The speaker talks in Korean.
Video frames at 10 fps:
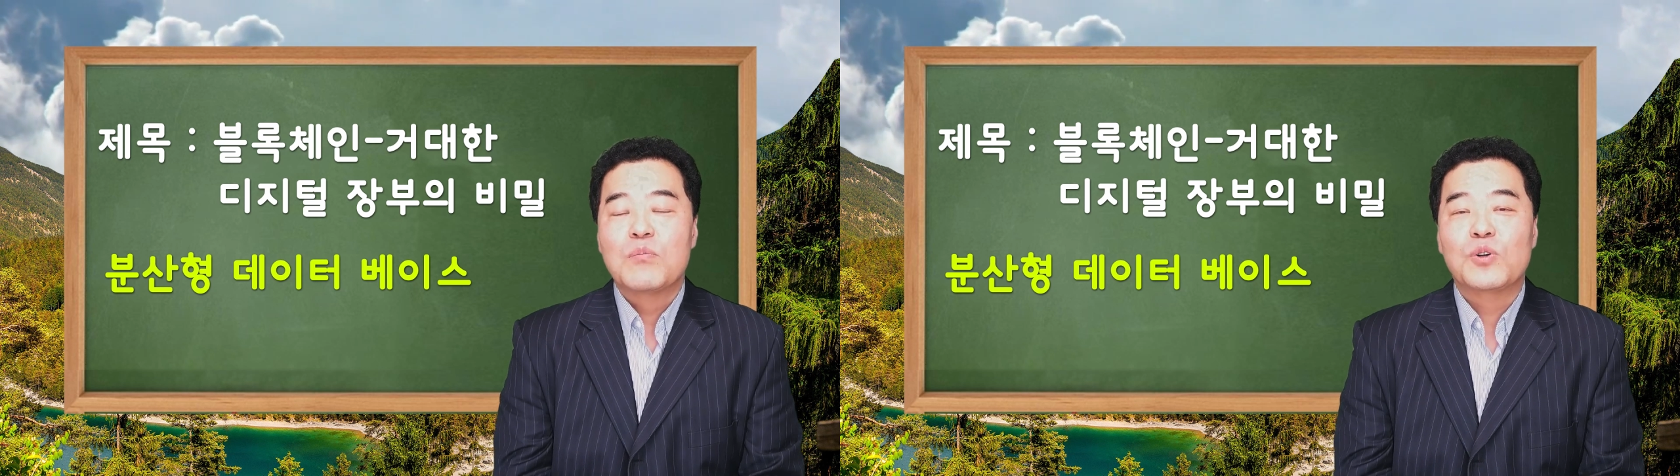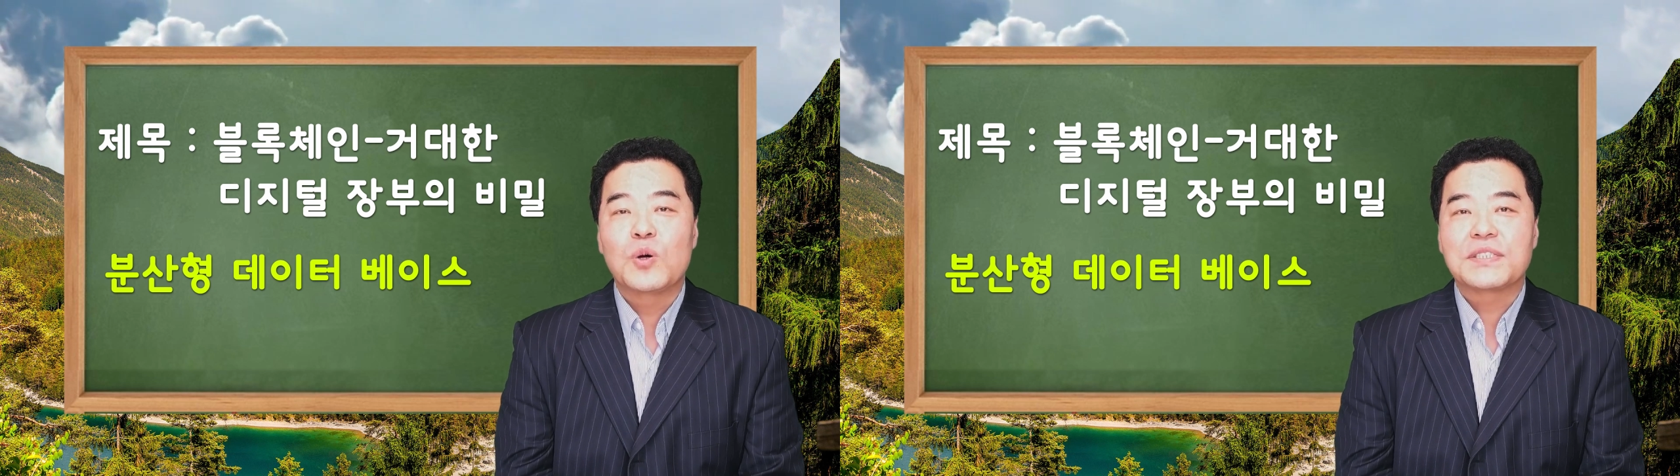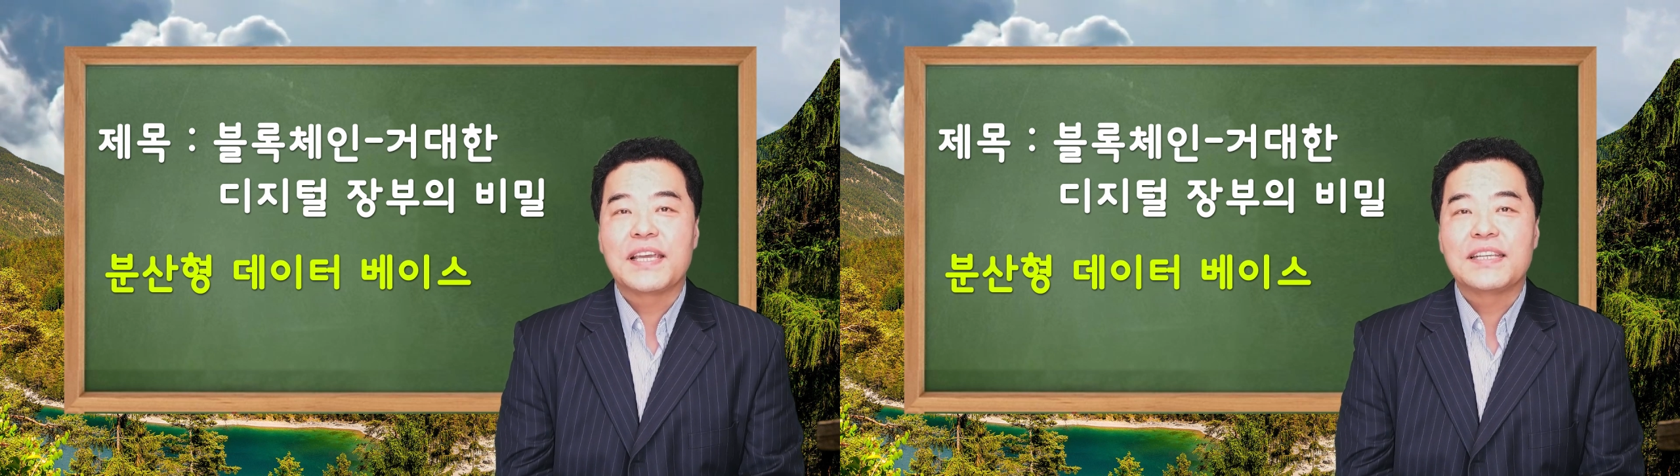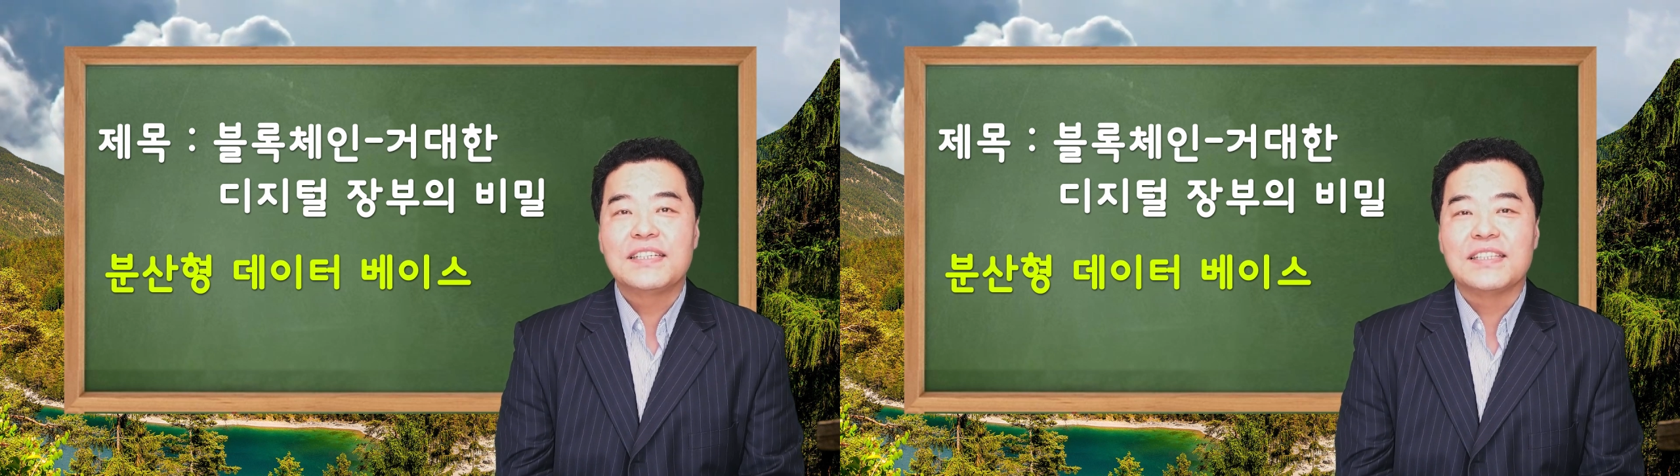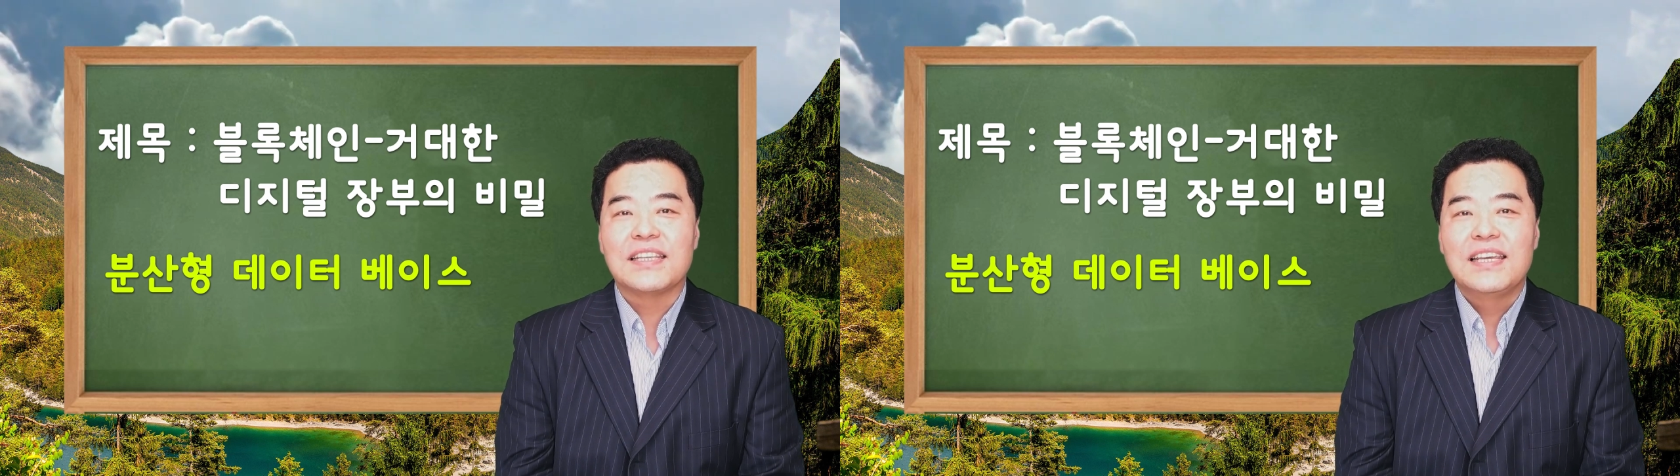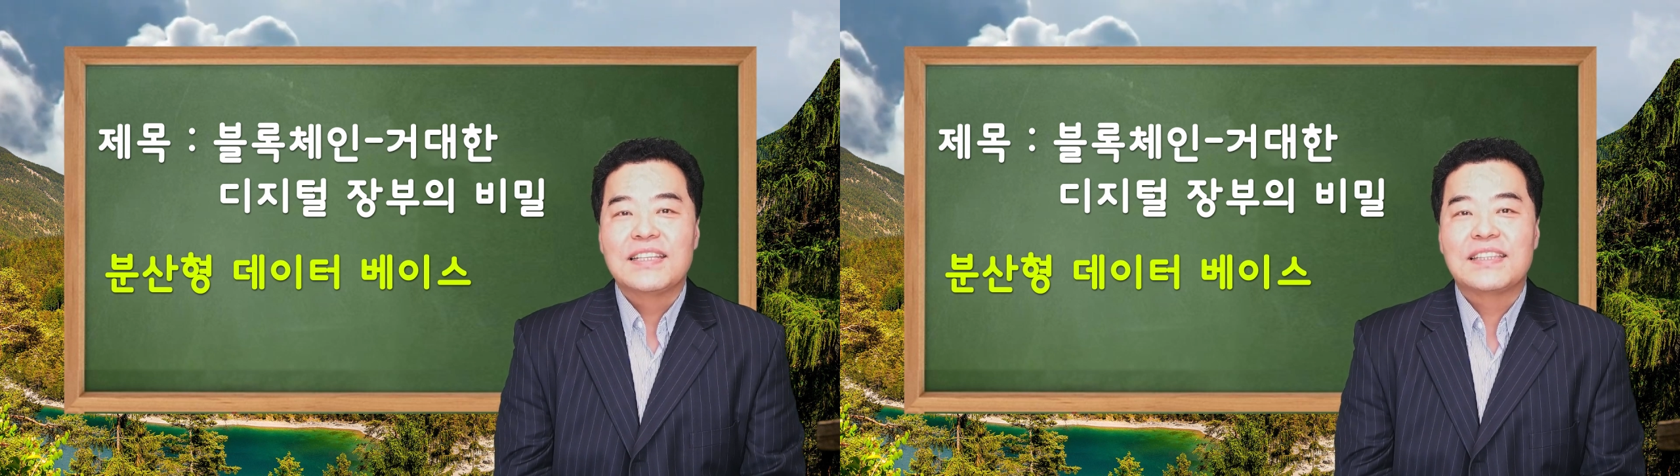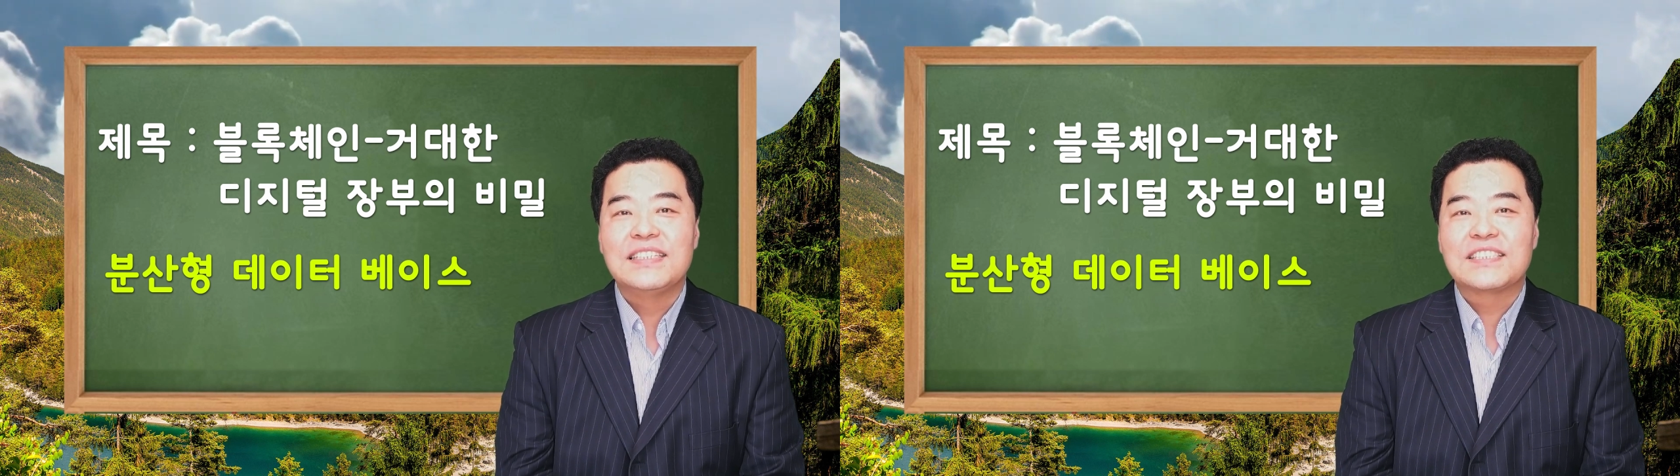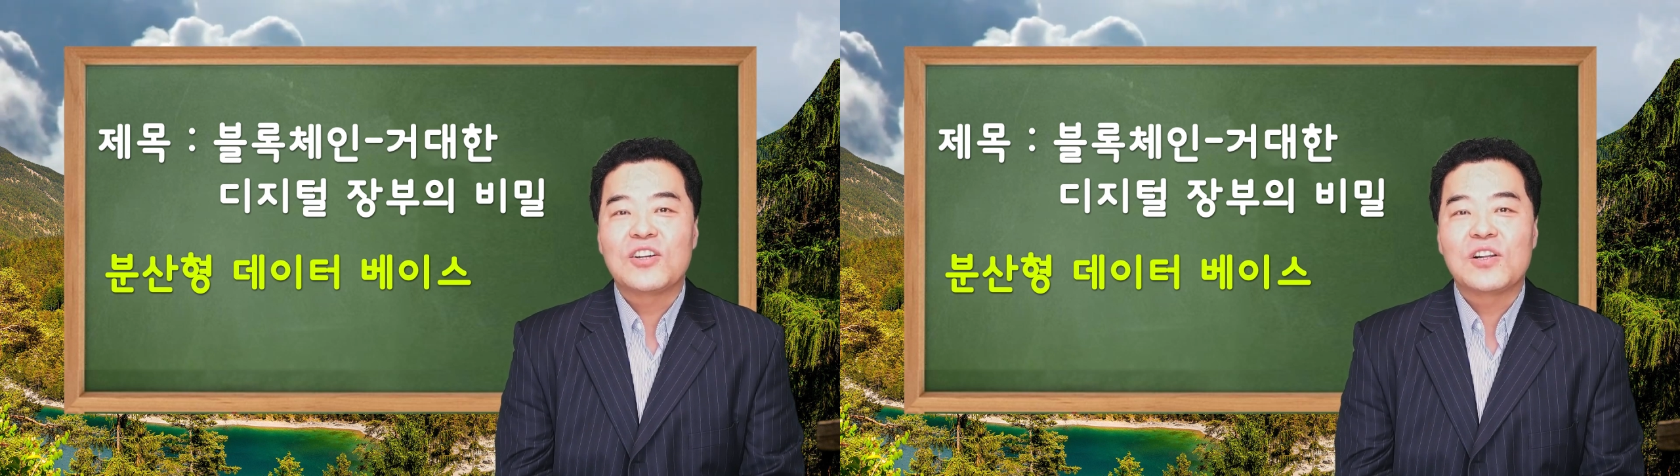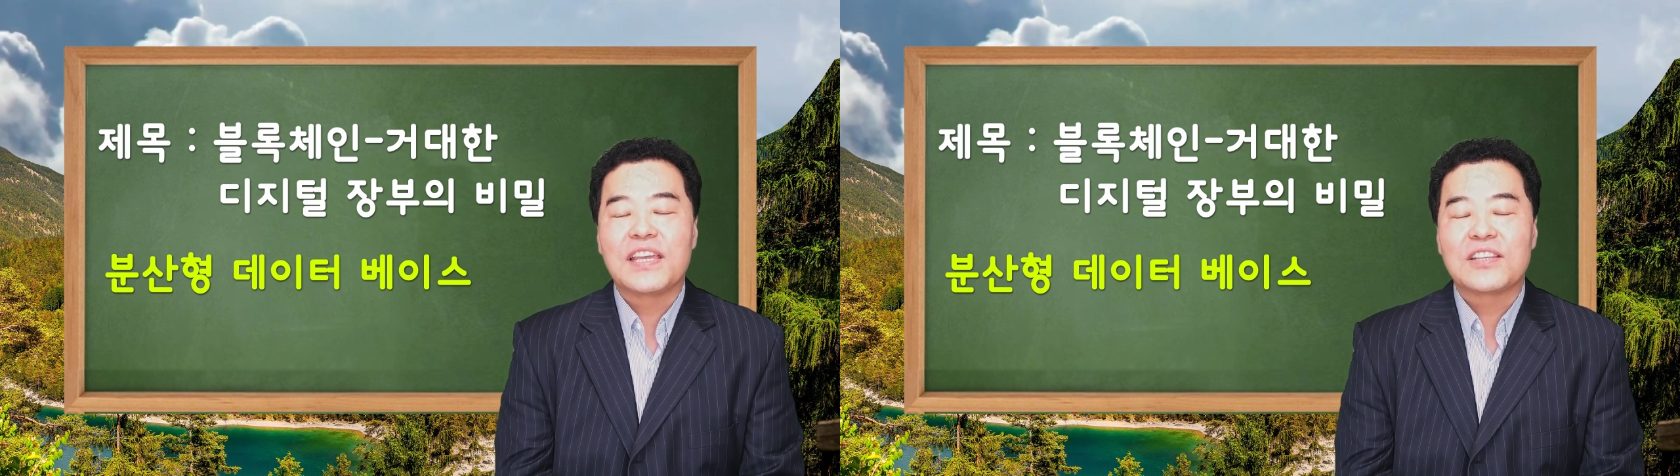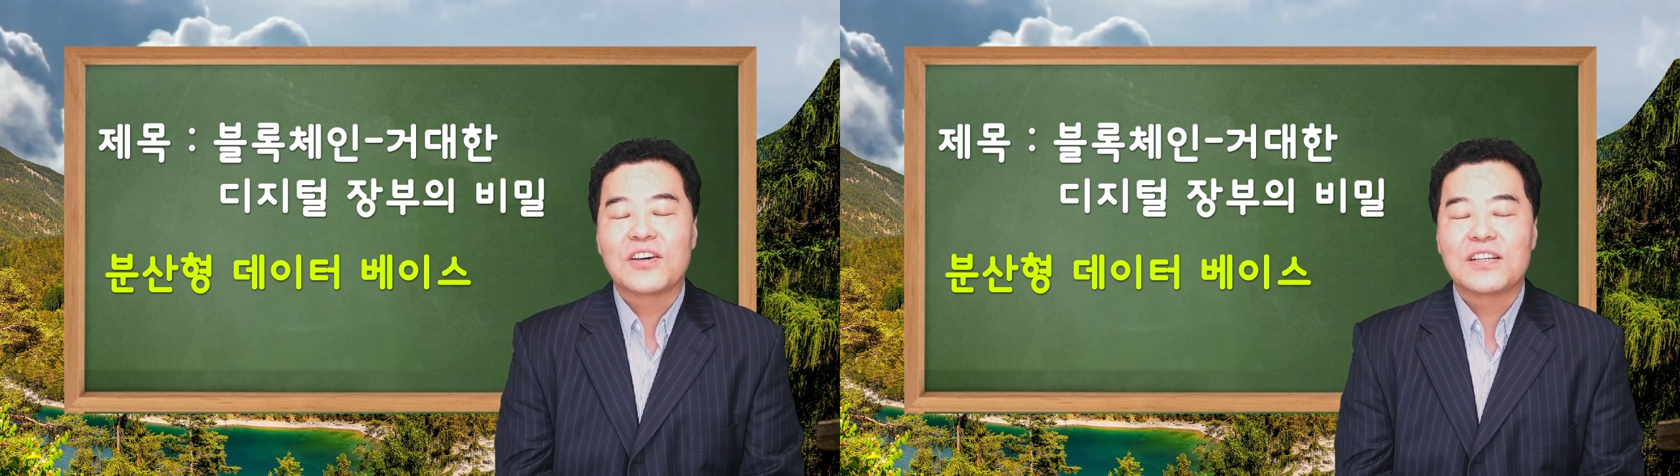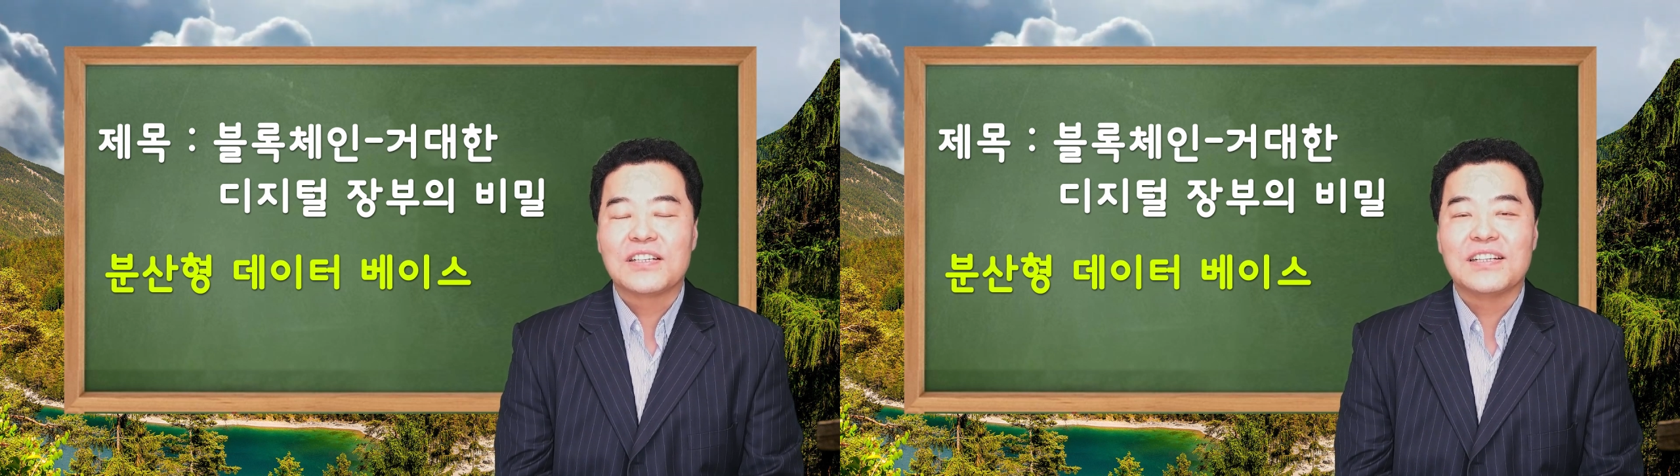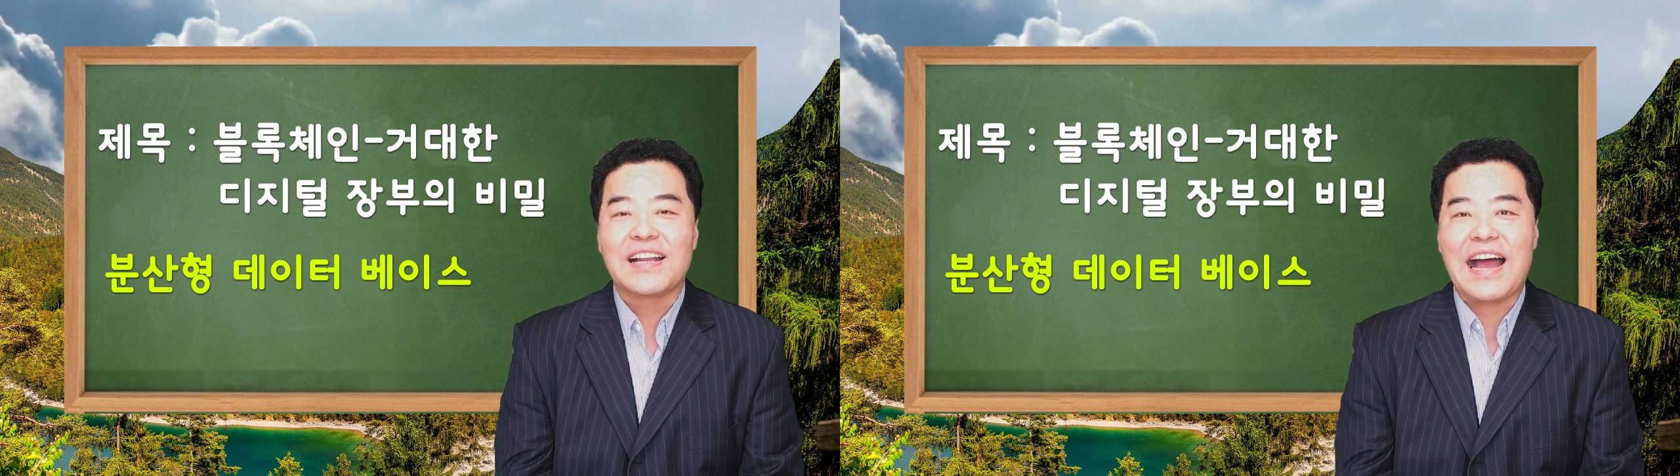블록체인은 디지털 데이터를